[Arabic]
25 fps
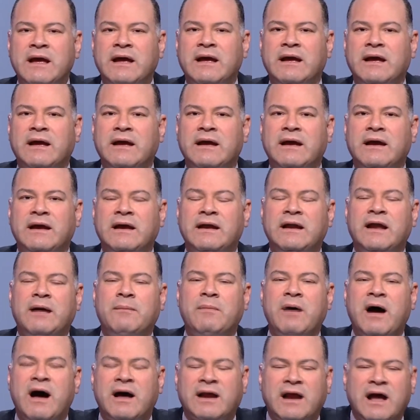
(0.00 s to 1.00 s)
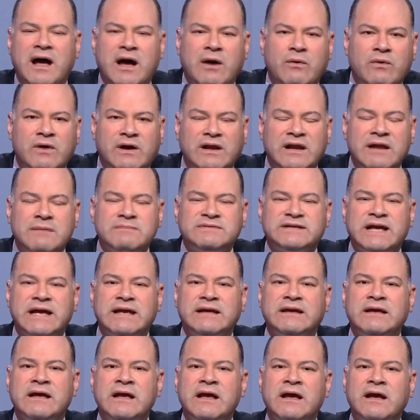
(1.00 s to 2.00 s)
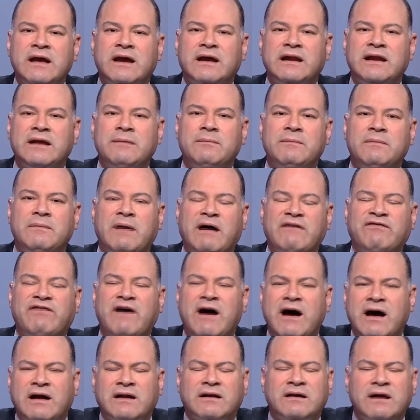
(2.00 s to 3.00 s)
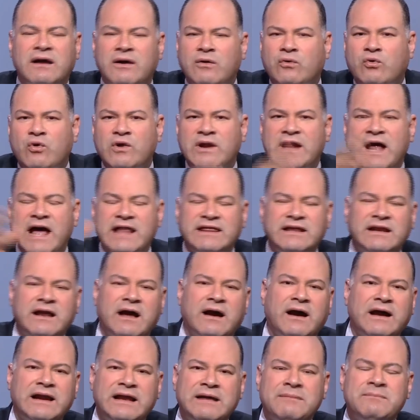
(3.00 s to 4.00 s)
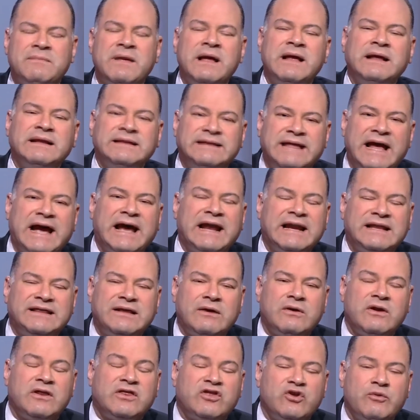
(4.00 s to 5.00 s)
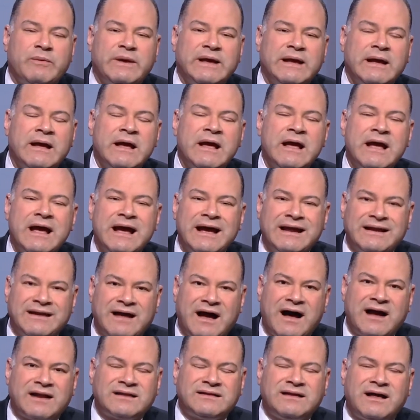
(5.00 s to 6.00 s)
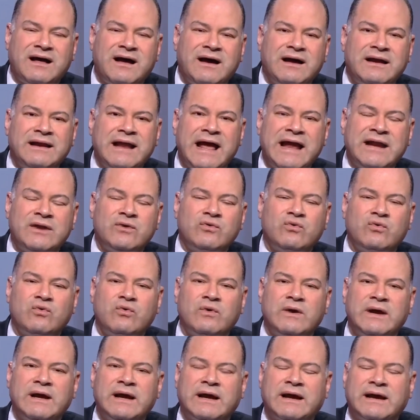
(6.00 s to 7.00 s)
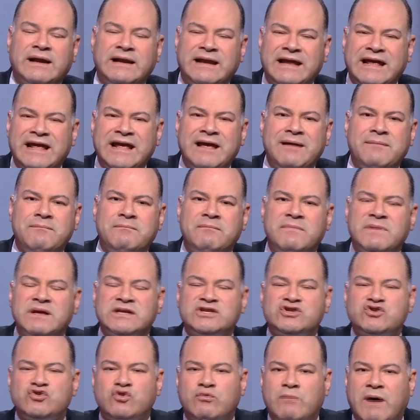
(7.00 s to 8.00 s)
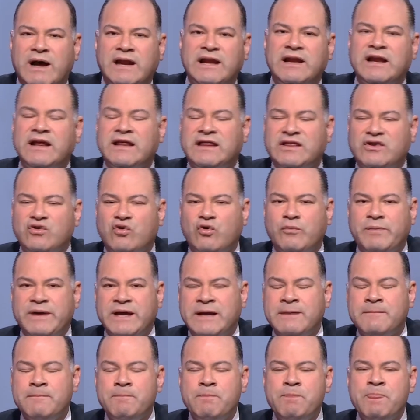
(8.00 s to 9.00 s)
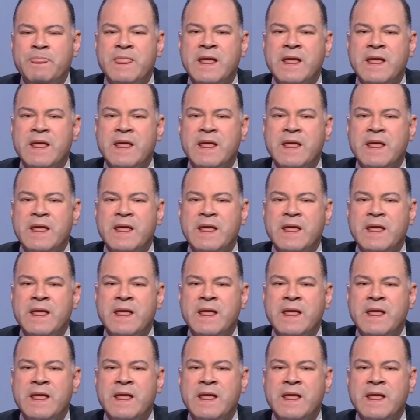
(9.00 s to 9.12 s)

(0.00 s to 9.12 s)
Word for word: آه، آه، الامهره واقليم زي اقليم عفار كل هذه الاقاليم داخل الدوله الاثيوبيه النهارده لانه اقليم الصومال الاثيوبي